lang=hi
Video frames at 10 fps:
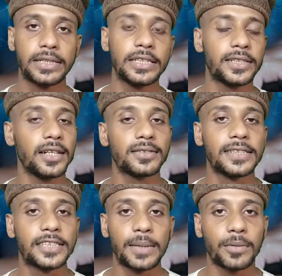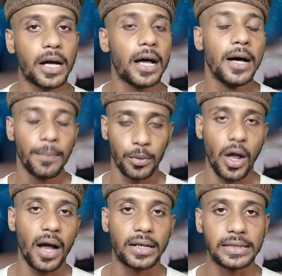डिजिटल सिस्टम का
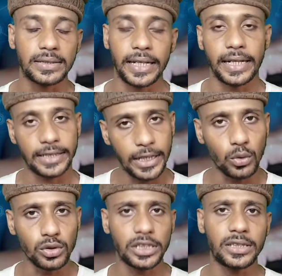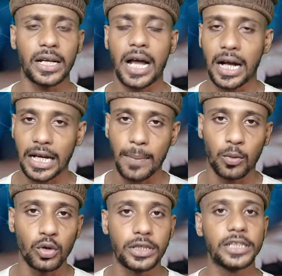प्रयाग करते हैं ठीक उसी तरह अगर
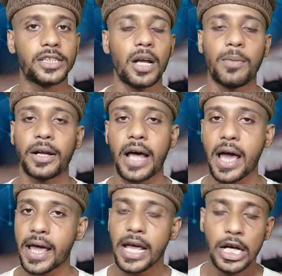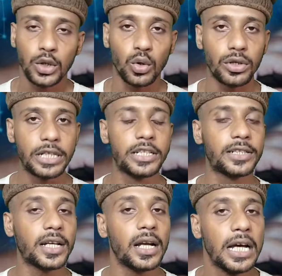आपको डिजिटल बनना है तो
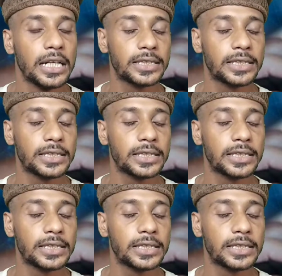डिजिटल